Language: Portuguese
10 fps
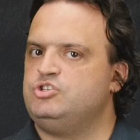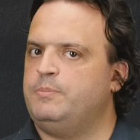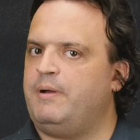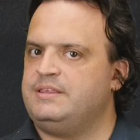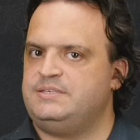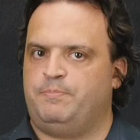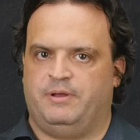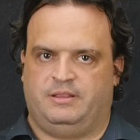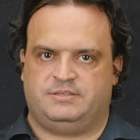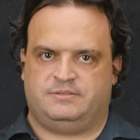de
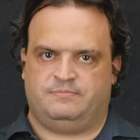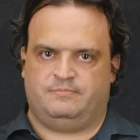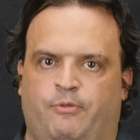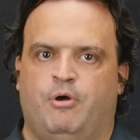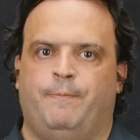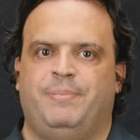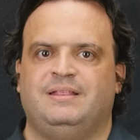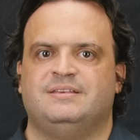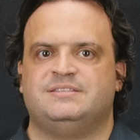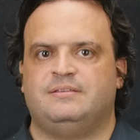participantes. Foram
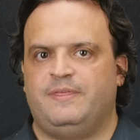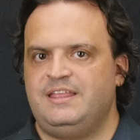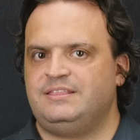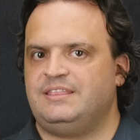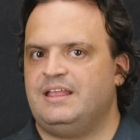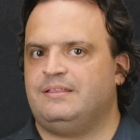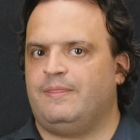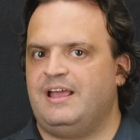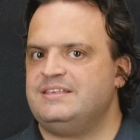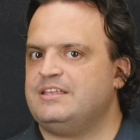apenas
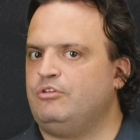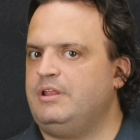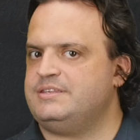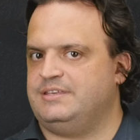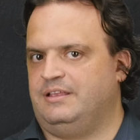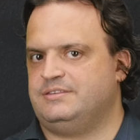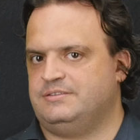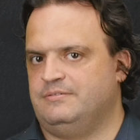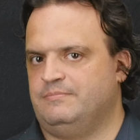33 adolescentes.